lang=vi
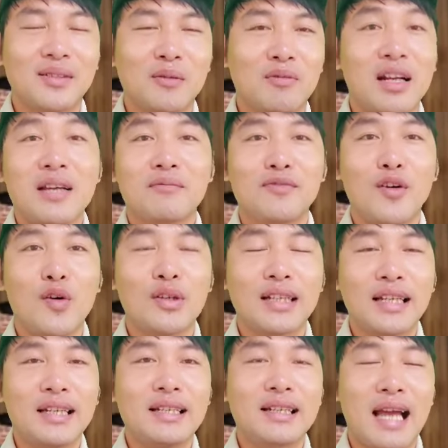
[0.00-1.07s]
niềm vui
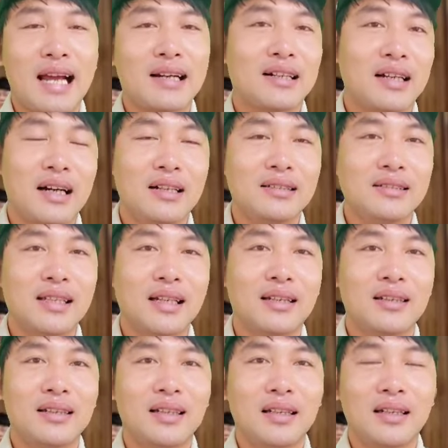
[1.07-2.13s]
thấy rạng rỡ
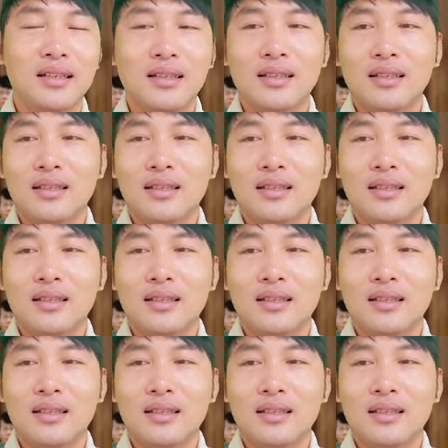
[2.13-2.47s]
trên à,